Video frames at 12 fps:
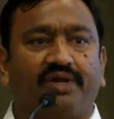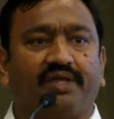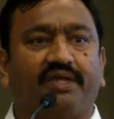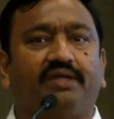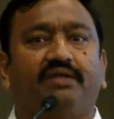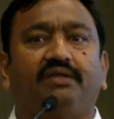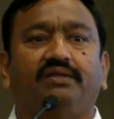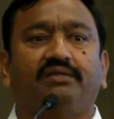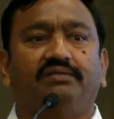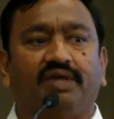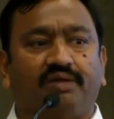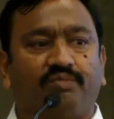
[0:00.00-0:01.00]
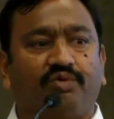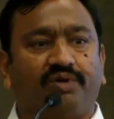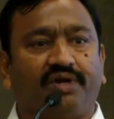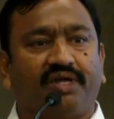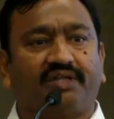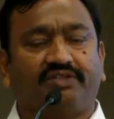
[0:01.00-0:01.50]
మనకి జగన్మోహన్
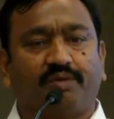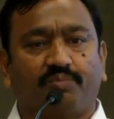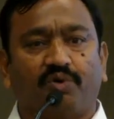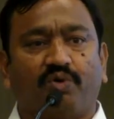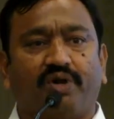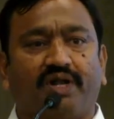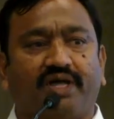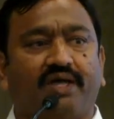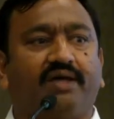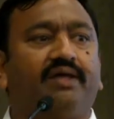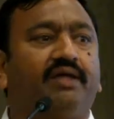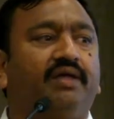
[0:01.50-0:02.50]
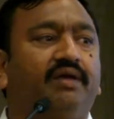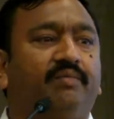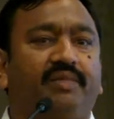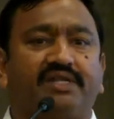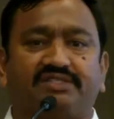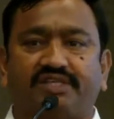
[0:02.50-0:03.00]
రెడ్డి గారు తప్పకుండా
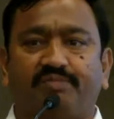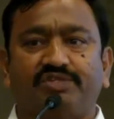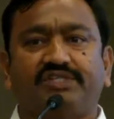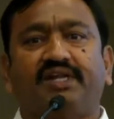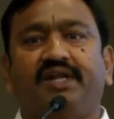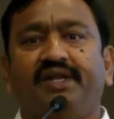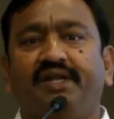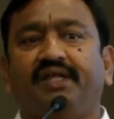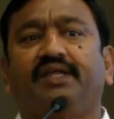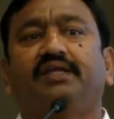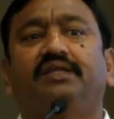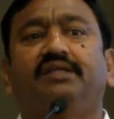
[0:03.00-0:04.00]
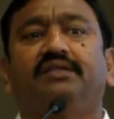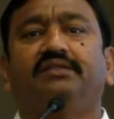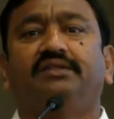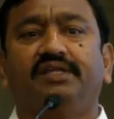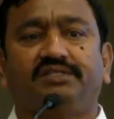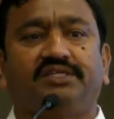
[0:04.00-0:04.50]
మన సమస్యలన్నీ
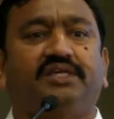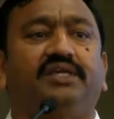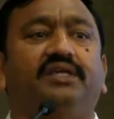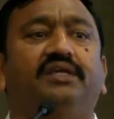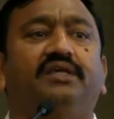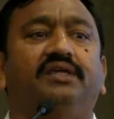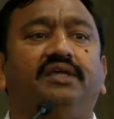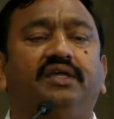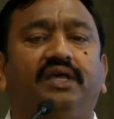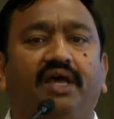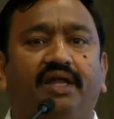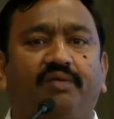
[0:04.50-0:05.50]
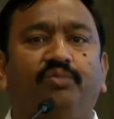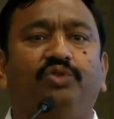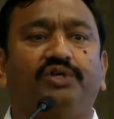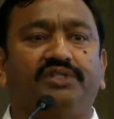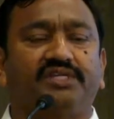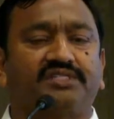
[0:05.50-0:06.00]
తీర్చి ఆయన
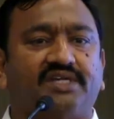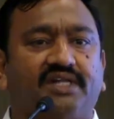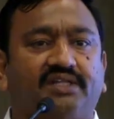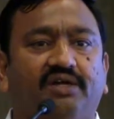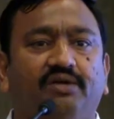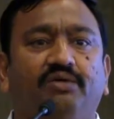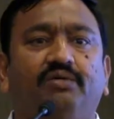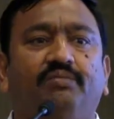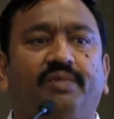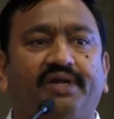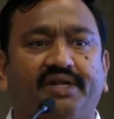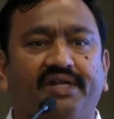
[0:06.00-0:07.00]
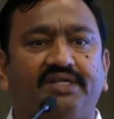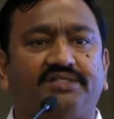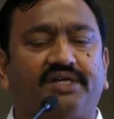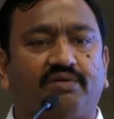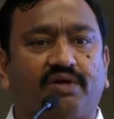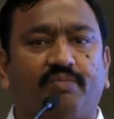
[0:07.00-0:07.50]
ముందుకు తీసుకెళ్తాడు మన రియల్
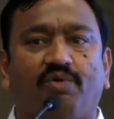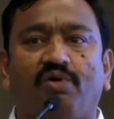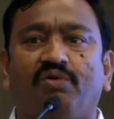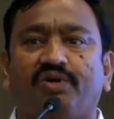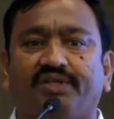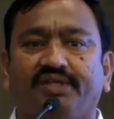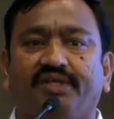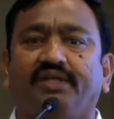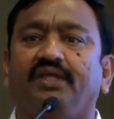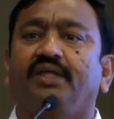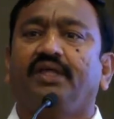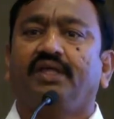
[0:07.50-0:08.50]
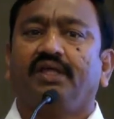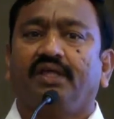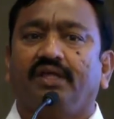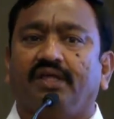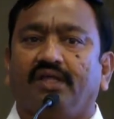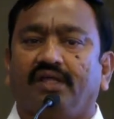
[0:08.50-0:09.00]
ఎస్టేట్ కూడా బాగుంటుంది
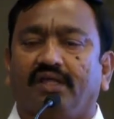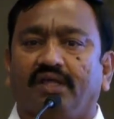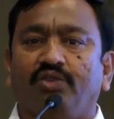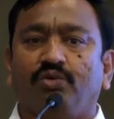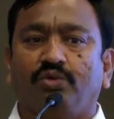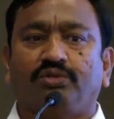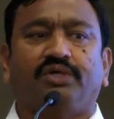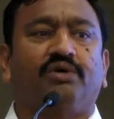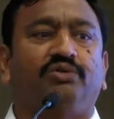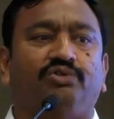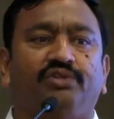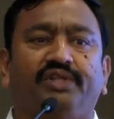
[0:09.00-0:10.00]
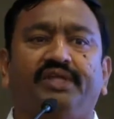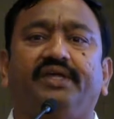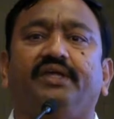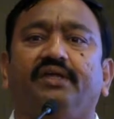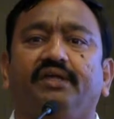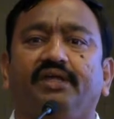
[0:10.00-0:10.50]
ఎందుకు తగ్గుతుంది
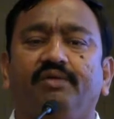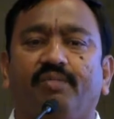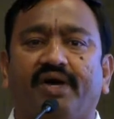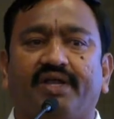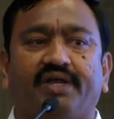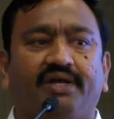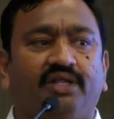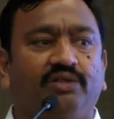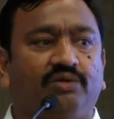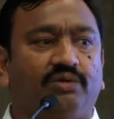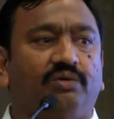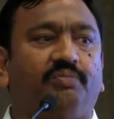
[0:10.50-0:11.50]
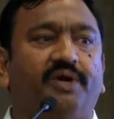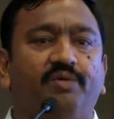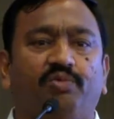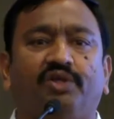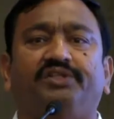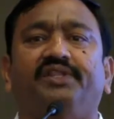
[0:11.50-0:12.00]
ఈ మార్కెట్ ఎందుకు
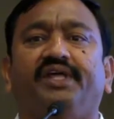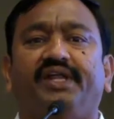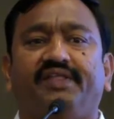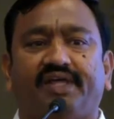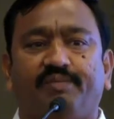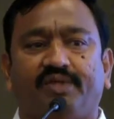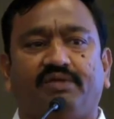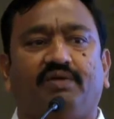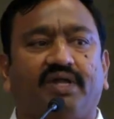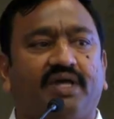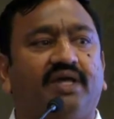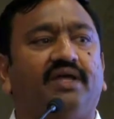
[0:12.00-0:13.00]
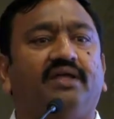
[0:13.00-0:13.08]
పడిపోతుంది అనే దాని మీద కూడా